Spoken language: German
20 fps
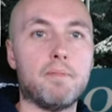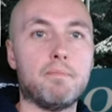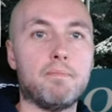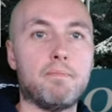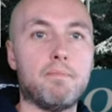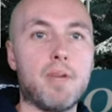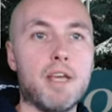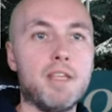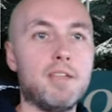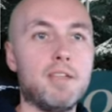
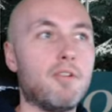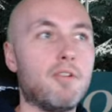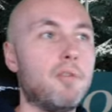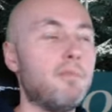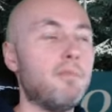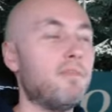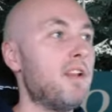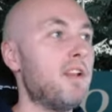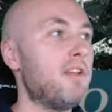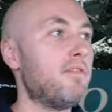Beide kommen
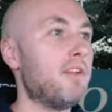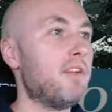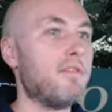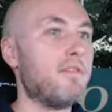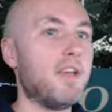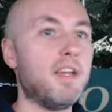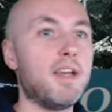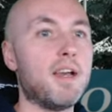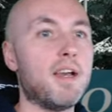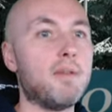fehlerfrei
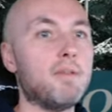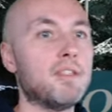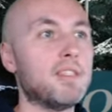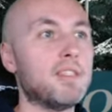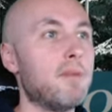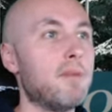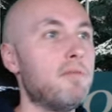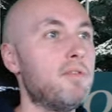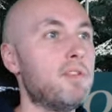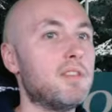weg, aber
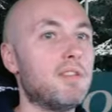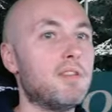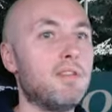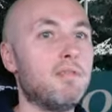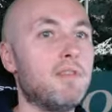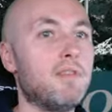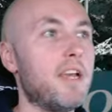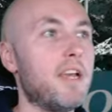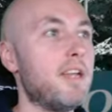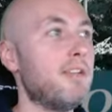Samuelsson
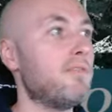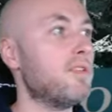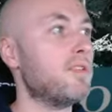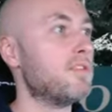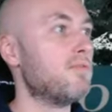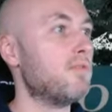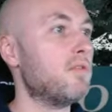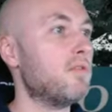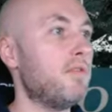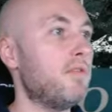war etwas
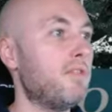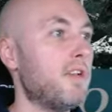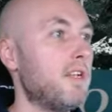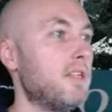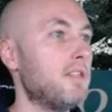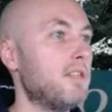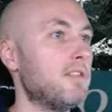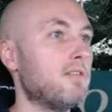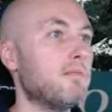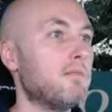früher
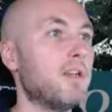fertig und